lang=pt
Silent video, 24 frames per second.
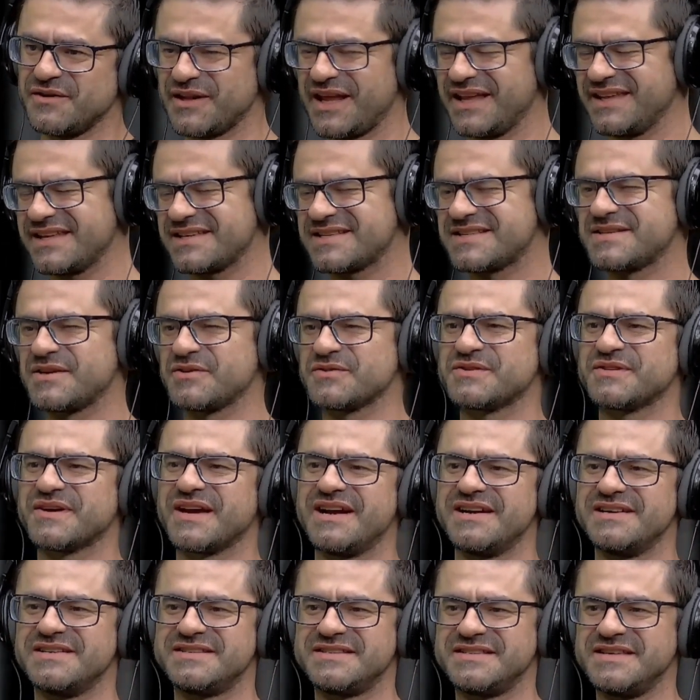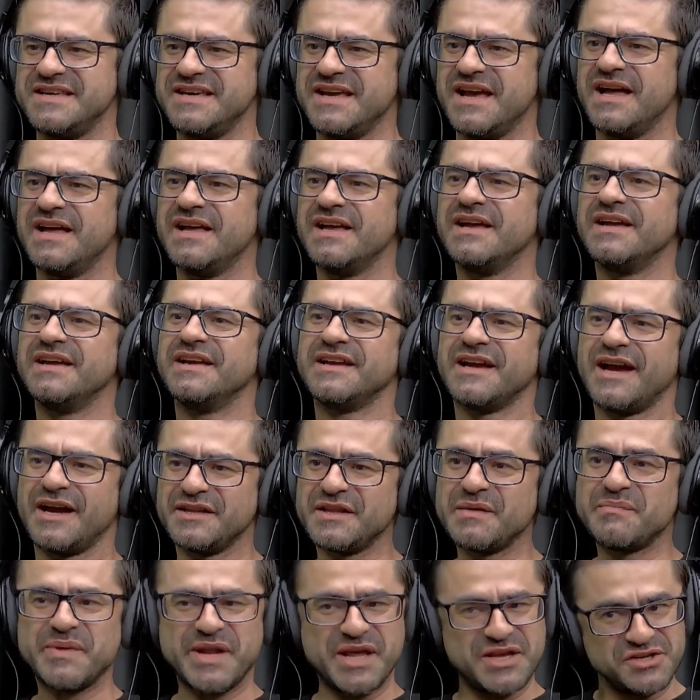lá na Celso Garcia Ainda
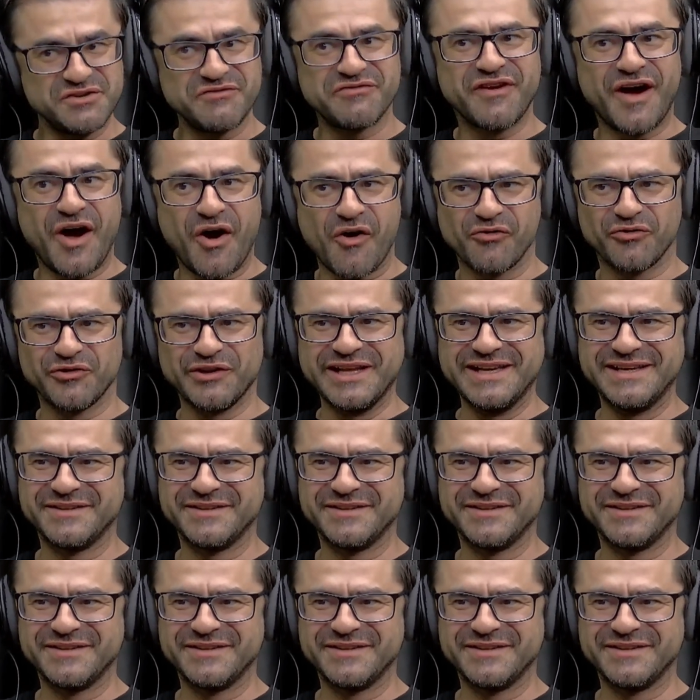aprendi válvula, hein?